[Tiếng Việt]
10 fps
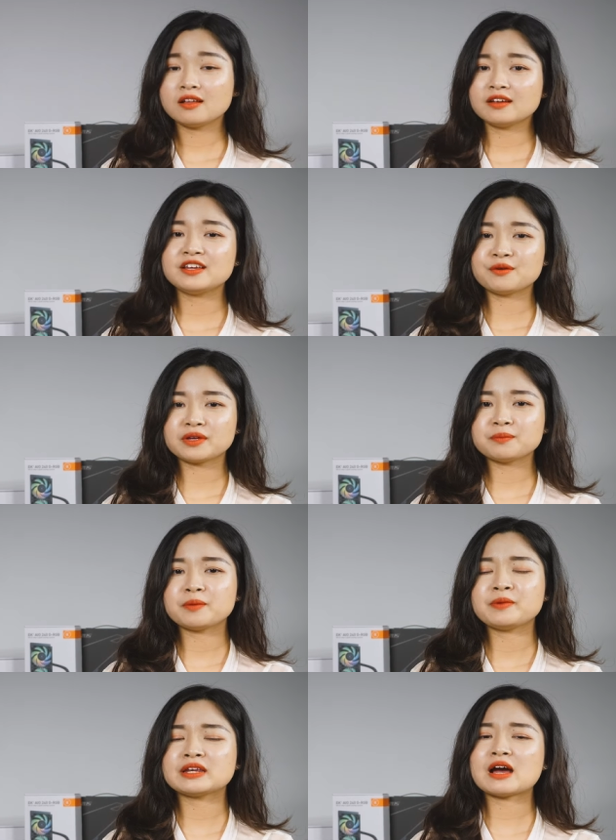ở thời điểm khi
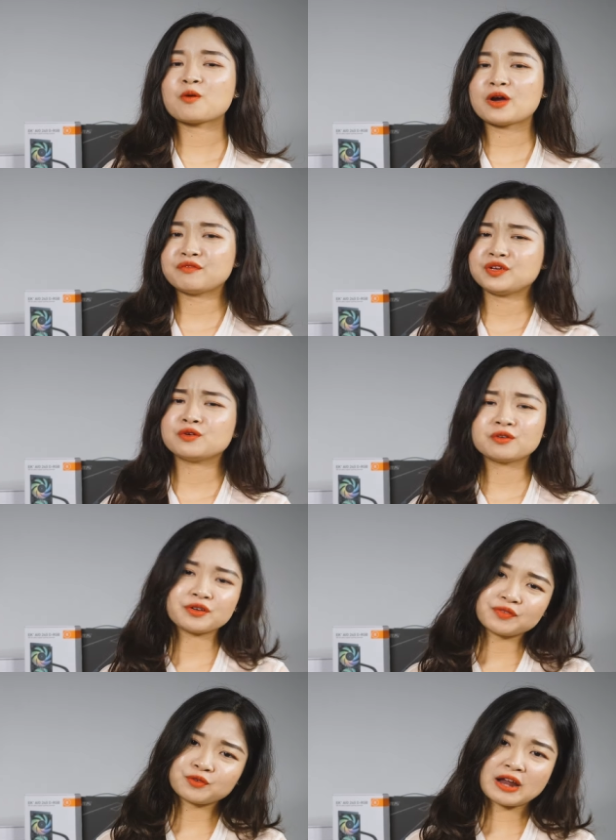mà mình đang quay video
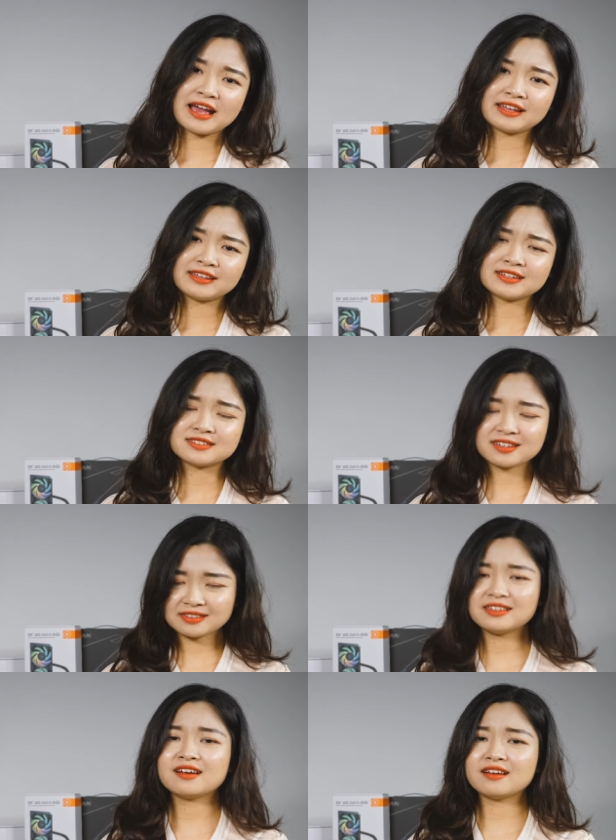review này thì
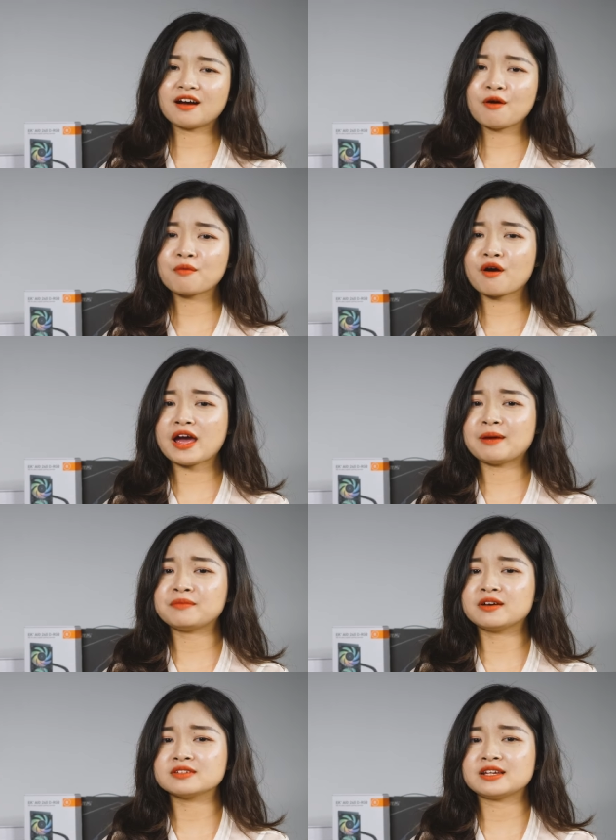rất tiếc là không có
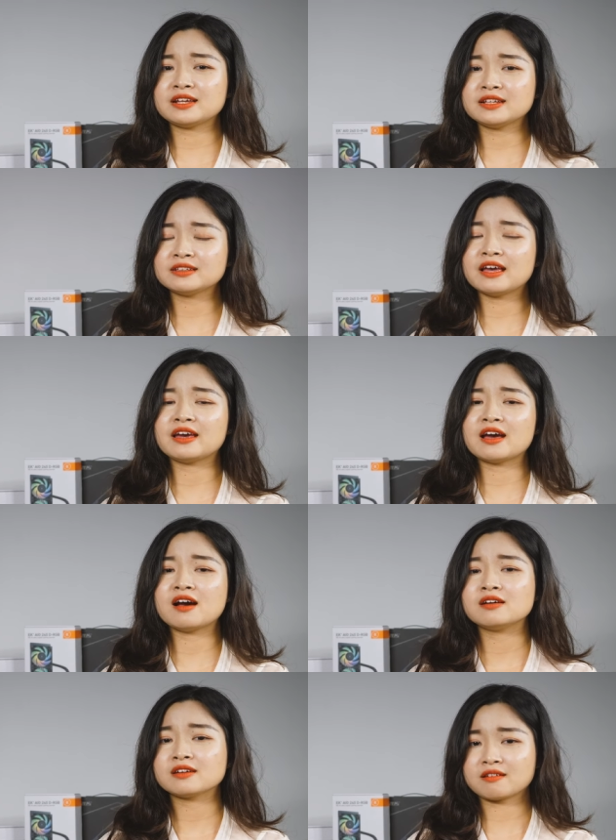em NZXT uh,
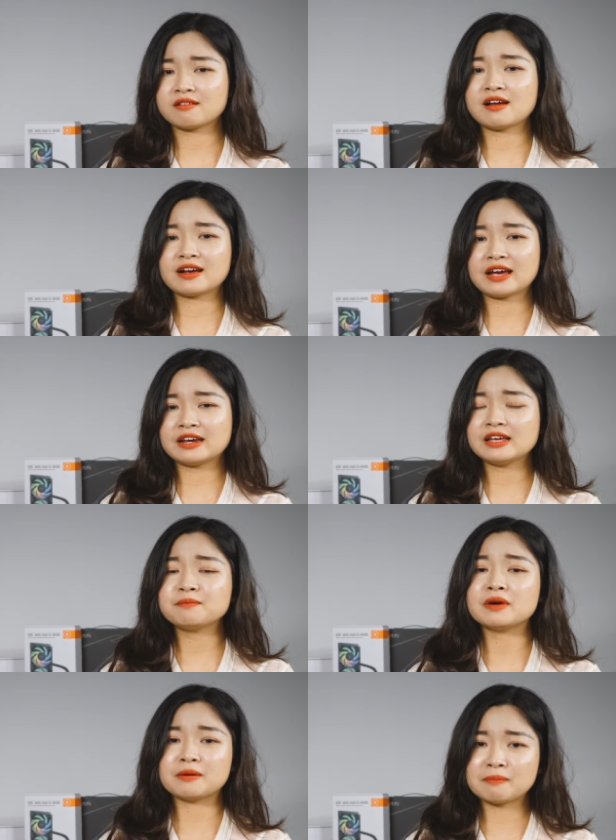à, Kraken
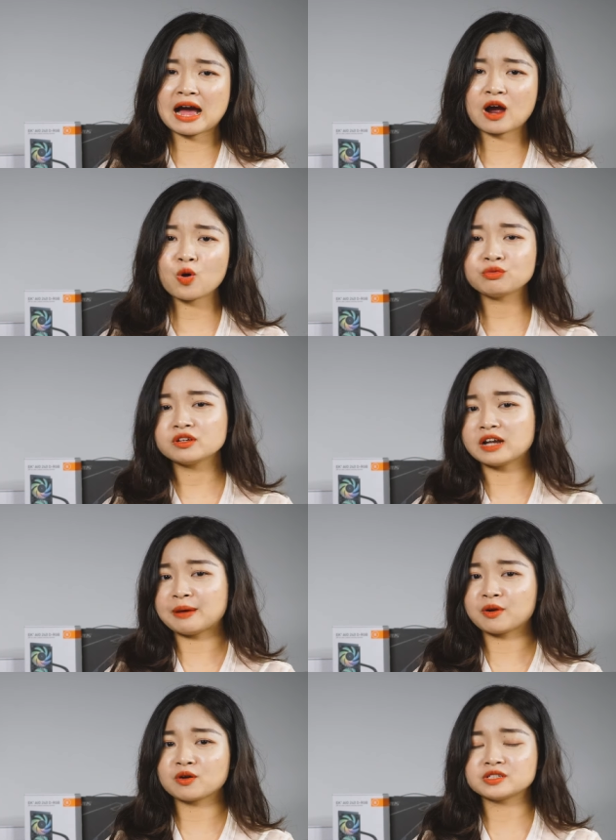X73 cũng như là
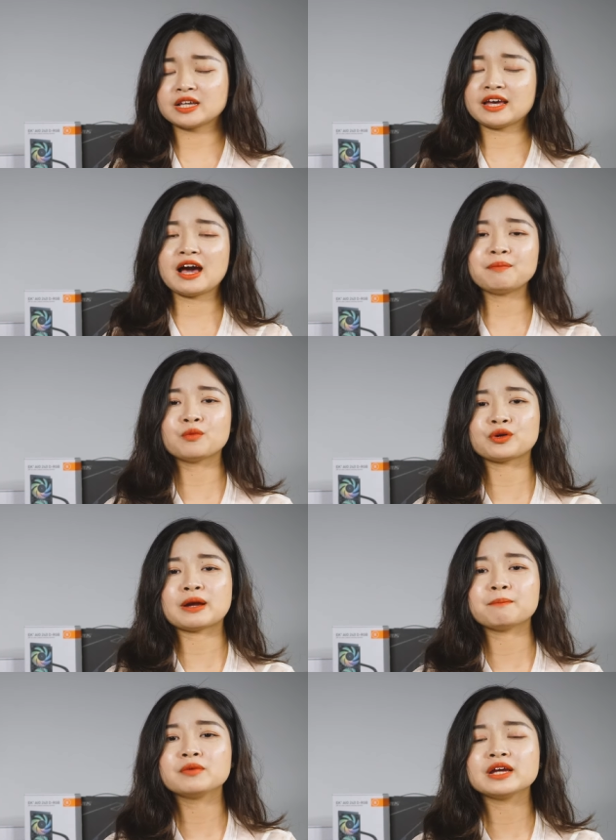em Corsair
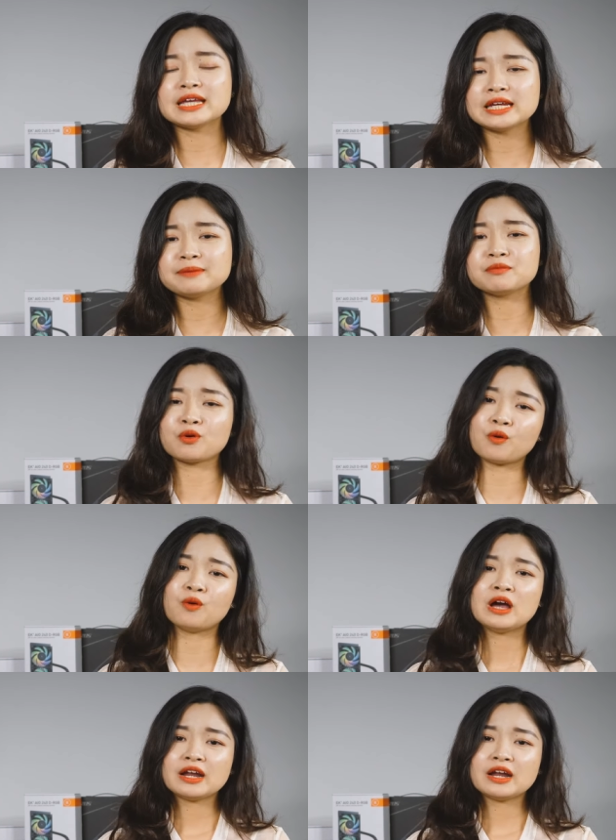H150i Pro